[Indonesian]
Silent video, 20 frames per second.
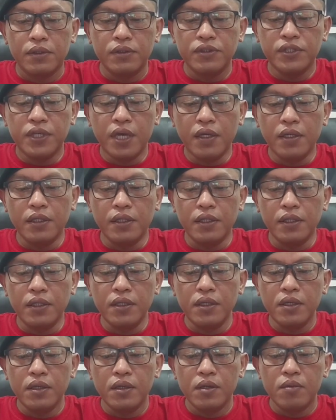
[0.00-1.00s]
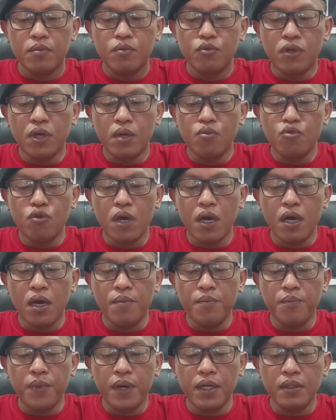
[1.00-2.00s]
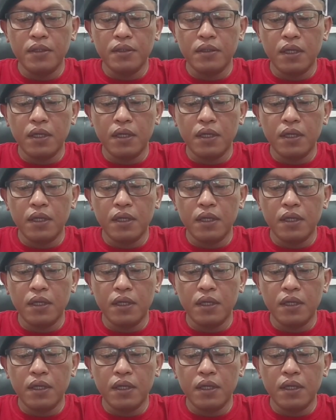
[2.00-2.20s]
Jadi, mudah-mudahan paling